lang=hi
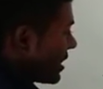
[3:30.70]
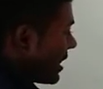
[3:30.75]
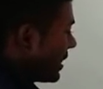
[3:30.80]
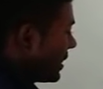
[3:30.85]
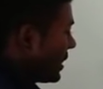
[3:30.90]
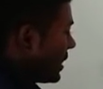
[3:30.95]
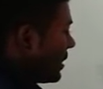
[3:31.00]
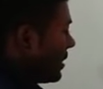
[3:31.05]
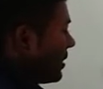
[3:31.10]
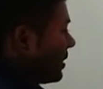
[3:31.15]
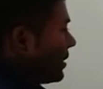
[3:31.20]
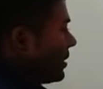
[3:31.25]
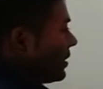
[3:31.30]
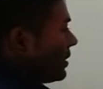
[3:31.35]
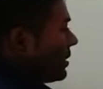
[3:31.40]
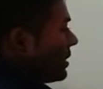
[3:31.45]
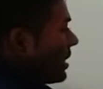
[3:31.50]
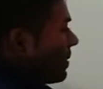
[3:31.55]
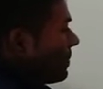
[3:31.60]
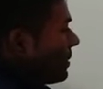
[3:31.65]
चांदा
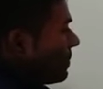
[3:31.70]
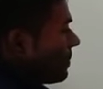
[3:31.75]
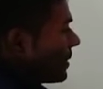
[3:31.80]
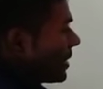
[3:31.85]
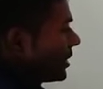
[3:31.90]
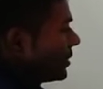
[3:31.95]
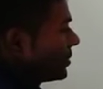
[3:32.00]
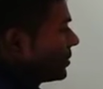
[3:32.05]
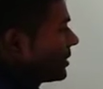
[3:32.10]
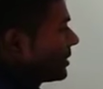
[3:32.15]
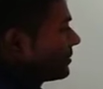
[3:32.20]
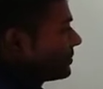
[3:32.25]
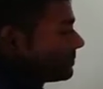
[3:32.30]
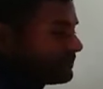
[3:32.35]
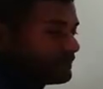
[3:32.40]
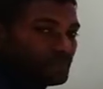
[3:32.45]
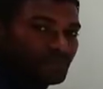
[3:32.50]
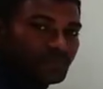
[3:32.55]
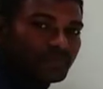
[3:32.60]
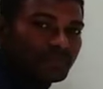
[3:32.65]
आपने पढ़ाई होगा
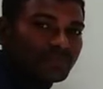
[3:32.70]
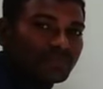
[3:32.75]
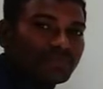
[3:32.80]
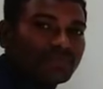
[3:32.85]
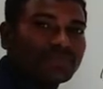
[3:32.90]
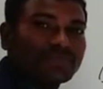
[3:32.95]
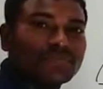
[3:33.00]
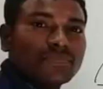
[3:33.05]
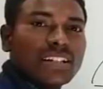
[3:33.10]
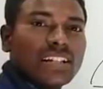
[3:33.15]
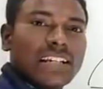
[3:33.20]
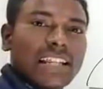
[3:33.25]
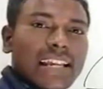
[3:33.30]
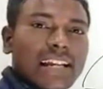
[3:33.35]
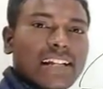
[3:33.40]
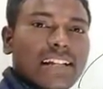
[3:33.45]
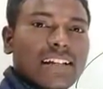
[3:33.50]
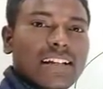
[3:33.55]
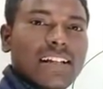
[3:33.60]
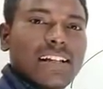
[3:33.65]

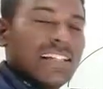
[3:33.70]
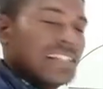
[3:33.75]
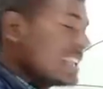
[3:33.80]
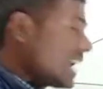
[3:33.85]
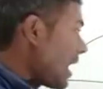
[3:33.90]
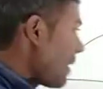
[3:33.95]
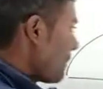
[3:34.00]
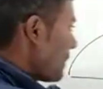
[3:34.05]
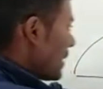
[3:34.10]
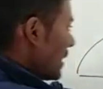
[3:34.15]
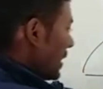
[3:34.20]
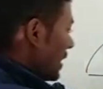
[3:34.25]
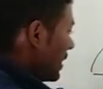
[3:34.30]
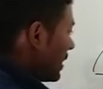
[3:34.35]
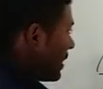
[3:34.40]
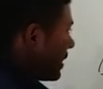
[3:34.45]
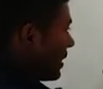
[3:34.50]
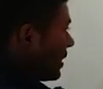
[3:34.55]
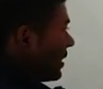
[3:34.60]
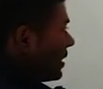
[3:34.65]
ठीक यहाँ पे
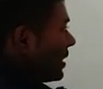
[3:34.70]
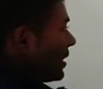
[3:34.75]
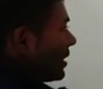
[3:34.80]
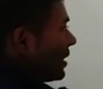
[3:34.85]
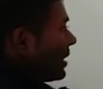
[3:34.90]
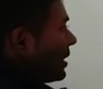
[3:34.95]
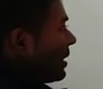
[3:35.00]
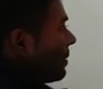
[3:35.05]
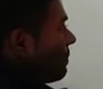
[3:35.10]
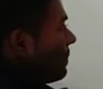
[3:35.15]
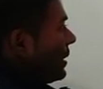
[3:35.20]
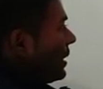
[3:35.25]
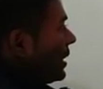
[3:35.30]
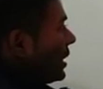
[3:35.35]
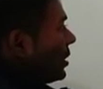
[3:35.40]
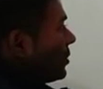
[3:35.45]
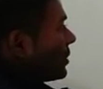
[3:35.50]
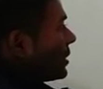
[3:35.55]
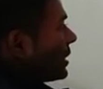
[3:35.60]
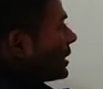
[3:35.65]
नब्बे
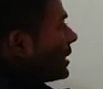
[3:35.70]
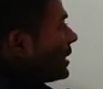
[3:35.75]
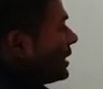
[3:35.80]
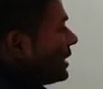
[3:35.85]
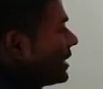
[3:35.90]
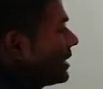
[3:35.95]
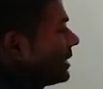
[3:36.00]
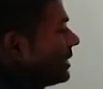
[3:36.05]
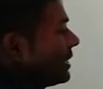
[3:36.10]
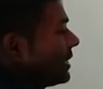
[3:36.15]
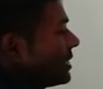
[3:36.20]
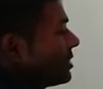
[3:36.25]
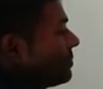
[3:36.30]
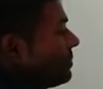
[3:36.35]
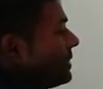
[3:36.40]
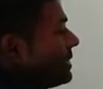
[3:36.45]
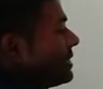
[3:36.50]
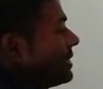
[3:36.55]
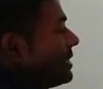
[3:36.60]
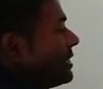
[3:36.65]
डिग्री होता था यहाँ दस
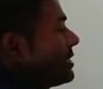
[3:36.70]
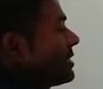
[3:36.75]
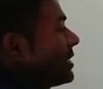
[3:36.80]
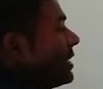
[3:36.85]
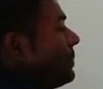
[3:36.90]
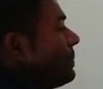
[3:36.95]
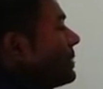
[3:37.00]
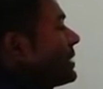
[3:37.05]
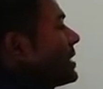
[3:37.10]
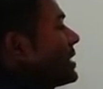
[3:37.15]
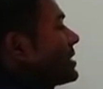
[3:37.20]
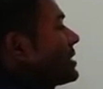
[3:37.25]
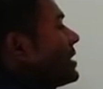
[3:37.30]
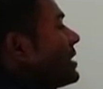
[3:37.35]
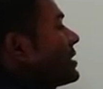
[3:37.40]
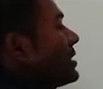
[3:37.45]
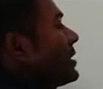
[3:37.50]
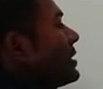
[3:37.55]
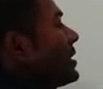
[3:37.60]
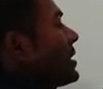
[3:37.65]
बीस तीस चालीस पचास
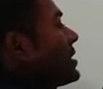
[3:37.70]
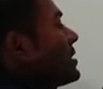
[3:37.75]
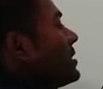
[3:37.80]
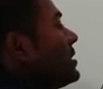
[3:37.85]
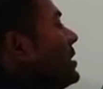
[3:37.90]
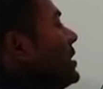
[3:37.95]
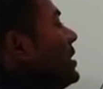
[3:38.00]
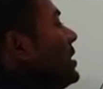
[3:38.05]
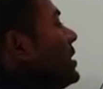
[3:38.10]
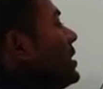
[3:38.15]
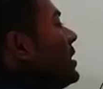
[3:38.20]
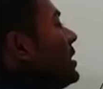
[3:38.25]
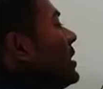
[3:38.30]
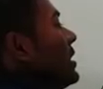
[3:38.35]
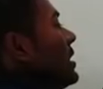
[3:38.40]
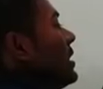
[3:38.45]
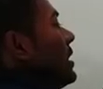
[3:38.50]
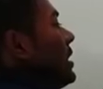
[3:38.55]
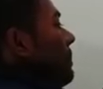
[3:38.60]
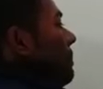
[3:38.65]
साठ सत्तर अस्सी
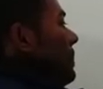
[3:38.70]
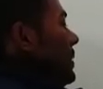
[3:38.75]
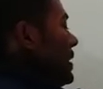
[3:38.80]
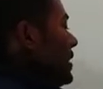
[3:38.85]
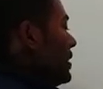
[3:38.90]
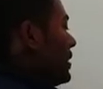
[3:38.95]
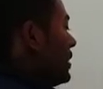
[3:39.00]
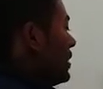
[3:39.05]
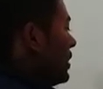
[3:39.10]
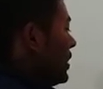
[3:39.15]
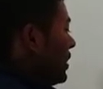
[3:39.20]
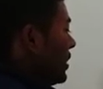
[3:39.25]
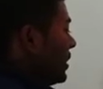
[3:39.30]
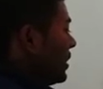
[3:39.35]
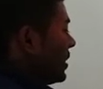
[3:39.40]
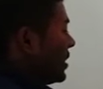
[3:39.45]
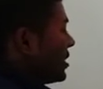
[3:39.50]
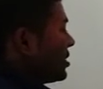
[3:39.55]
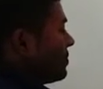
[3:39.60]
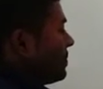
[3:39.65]
नब्बे
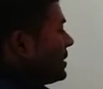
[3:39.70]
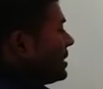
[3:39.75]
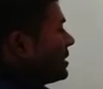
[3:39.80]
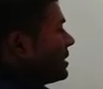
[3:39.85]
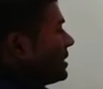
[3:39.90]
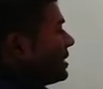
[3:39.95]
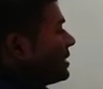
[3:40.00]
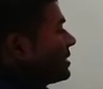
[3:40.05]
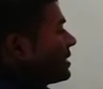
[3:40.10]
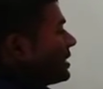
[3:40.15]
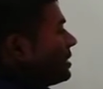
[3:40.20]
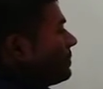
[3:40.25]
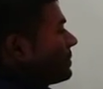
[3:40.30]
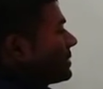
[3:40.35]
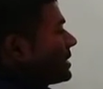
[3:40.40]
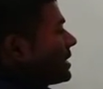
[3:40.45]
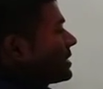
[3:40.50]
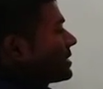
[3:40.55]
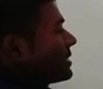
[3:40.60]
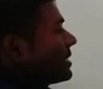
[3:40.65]
दस बीस तीस चालीस
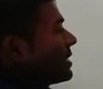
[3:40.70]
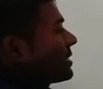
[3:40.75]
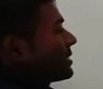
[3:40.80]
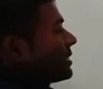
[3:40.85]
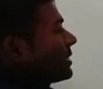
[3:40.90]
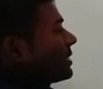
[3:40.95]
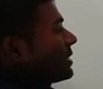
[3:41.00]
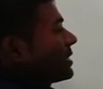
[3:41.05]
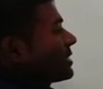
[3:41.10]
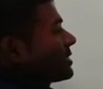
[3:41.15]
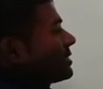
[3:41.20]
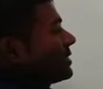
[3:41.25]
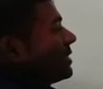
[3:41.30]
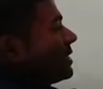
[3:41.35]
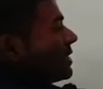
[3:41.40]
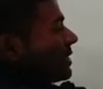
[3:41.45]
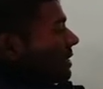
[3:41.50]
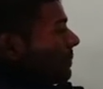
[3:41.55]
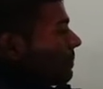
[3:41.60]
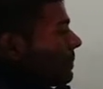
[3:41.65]
पचास साठ सत्तर अस्सी
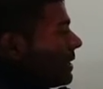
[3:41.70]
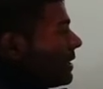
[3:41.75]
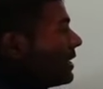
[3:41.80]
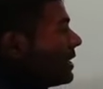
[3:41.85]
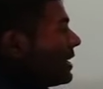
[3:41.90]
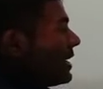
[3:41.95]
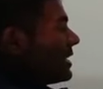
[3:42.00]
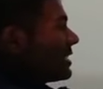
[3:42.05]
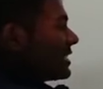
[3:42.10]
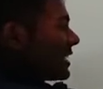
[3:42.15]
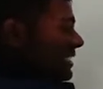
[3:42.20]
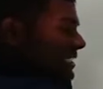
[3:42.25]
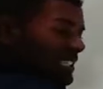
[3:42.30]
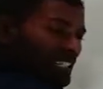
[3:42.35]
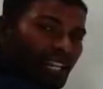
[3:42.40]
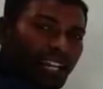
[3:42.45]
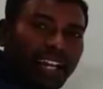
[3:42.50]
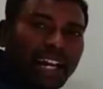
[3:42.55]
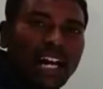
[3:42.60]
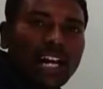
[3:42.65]
नब्बे इस तरह से
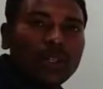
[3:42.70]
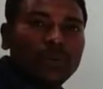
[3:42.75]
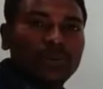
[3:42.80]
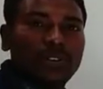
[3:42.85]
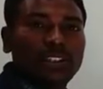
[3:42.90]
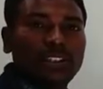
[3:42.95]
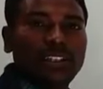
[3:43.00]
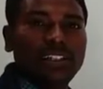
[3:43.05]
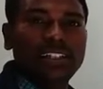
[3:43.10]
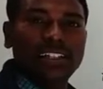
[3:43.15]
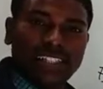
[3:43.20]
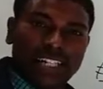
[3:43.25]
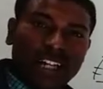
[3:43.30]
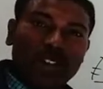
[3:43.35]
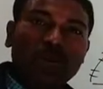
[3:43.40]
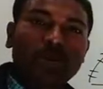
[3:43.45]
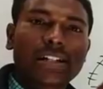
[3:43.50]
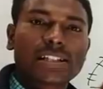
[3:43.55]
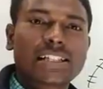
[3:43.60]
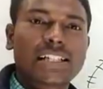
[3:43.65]
रेखाएं होती थी याद
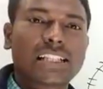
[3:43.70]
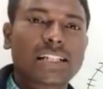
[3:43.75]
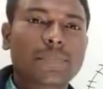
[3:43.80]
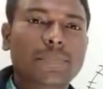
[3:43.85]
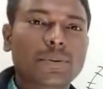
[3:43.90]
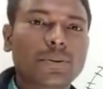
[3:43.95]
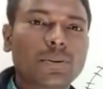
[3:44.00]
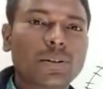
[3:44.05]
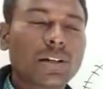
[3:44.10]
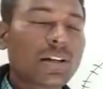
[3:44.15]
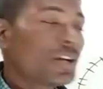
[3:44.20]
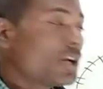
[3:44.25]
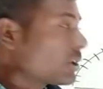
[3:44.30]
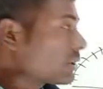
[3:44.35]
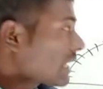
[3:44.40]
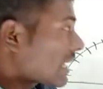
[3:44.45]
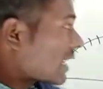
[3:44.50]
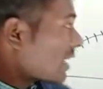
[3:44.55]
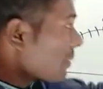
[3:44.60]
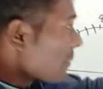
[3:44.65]
होगा शायद आपको
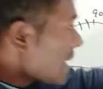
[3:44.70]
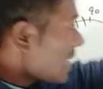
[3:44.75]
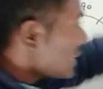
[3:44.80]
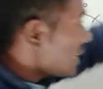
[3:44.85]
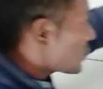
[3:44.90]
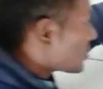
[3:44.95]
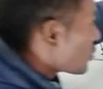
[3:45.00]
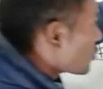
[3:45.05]
तो अगर मान लीजिए